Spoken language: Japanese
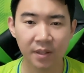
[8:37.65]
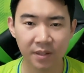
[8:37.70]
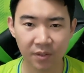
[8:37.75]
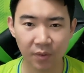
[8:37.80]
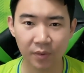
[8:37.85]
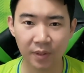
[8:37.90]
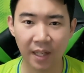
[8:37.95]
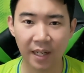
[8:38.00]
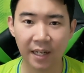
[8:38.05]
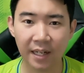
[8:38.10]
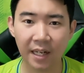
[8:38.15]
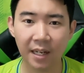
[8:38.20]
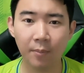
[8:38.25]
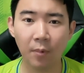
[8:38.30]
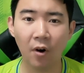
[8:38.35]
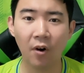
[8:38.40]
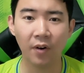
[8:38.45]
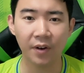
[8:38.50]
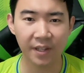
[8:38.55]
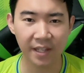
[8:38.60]
そんな中で
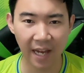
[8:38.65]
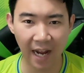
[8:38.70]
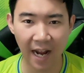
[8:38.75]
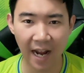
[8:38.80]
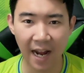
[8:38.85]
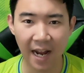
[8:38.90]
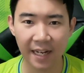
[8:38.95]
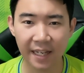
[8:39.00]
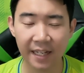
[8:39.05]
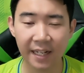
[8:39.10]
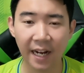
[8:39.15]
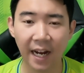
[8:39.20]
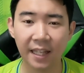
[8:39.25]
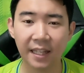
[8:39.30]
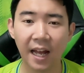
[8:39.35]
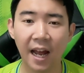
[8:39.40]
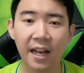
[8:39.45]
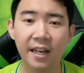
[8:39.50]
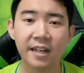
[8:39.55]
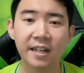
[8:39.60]
も、やはり課
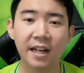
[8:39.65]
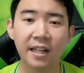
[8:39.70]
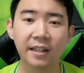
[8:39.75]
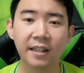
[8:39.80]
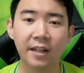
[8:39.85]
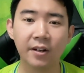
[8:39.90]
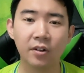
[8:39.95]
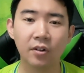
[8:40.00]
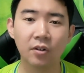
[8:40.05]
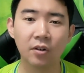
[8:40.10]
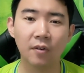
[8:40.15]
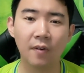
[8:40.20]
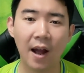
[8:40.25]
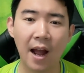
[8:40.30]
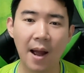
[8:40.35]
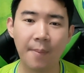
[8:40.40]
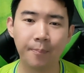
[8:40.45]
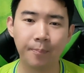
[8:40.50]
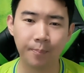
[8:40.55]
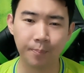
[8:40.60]
題になってくるの
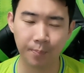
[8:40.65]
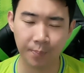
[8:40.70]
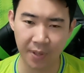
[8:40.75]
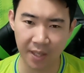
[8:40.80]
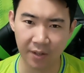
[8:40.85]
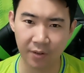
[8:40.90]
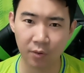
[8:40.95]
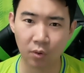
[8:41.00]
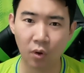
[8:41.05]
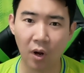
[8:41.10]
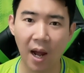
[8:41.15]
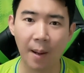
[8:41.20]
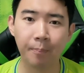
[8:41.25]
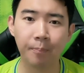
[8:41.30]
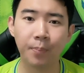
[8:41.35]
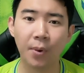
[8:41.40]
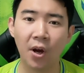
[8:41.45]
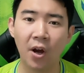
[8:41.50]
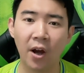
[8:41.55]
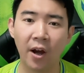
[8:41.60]
は
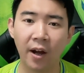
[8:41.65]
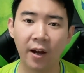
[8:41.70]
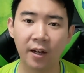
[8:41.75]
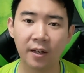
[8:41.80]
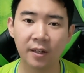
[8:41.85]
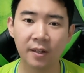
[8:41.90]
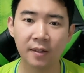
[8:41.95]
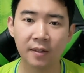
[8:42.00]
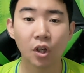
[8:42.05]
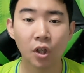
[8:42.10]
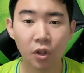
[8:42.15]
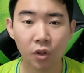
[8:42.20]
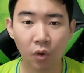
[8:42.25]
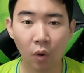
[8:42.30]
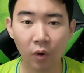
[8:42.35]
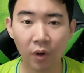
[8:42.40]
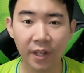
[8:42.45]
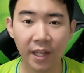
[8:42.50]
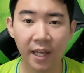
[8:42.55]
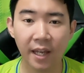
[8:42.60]
ビルドアップ。
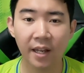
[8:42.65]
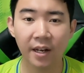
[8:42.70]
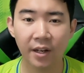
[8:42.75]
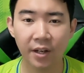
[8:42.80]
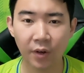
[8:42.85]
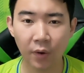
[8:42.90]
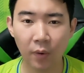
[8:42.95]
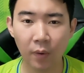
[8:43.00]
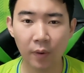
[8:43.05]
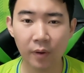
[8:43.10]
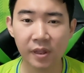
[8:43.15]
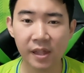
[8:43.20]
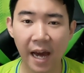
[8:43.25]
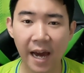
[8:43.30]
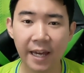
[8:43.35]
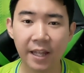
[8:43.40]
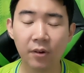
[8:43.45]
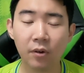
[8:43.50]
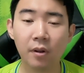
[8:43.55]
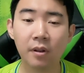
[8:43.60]
特に両
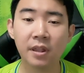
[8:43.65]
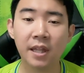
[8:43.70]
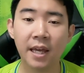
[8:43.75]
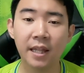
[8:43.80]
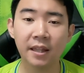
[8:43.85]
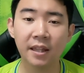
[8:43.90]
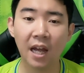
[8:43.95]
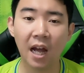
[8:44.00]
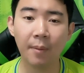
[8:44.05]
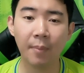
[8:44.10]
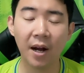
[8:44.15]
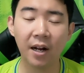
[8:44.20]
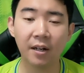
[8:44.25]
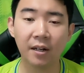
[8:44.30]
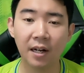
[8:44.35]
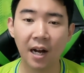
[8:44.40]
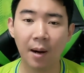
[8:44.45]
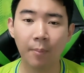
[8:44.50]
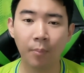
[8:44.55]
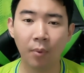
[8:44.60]
サイドの
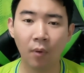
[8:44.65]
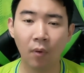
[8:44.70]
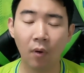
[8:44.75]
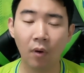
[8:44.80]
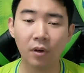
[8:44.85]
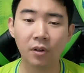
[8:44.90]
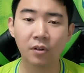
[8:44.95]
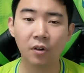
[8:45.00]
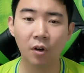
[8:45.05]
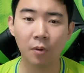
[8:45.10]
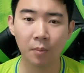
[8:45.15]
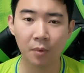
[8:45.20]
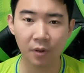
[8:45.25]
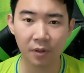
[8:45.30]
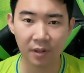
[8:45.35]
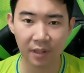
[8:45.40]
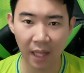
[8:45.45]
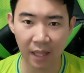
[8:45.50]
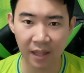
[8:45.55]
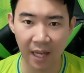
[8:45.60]
センターバックがボールを
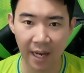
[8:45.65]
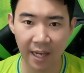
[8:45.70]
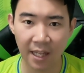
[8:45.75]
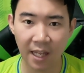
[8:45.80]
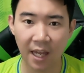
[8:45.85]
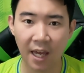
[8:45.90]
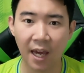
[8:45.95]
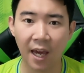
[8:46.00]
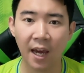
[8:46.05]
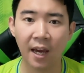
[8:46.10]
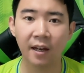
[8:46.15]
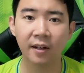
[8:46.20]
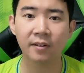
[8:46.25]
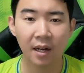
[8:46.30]
持った際に、